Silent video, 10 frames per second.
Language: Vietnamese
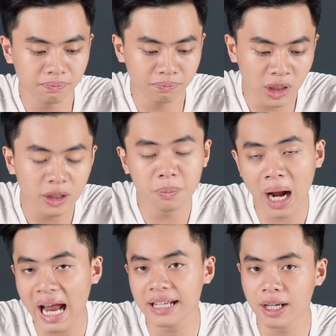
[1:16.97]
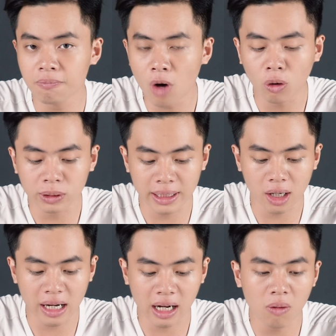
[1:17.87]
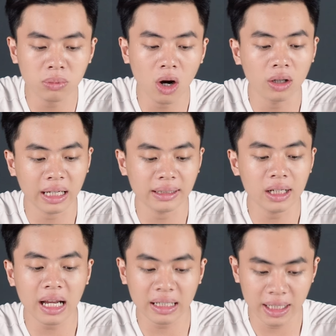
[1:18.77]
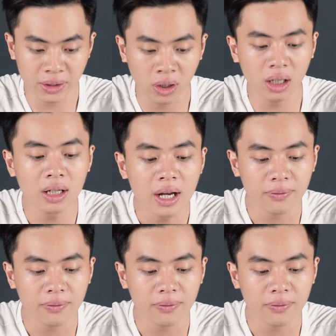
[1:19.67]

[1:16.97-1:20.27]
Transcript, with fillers: 13.1 thì nó đã không còn cái tính năng này nữa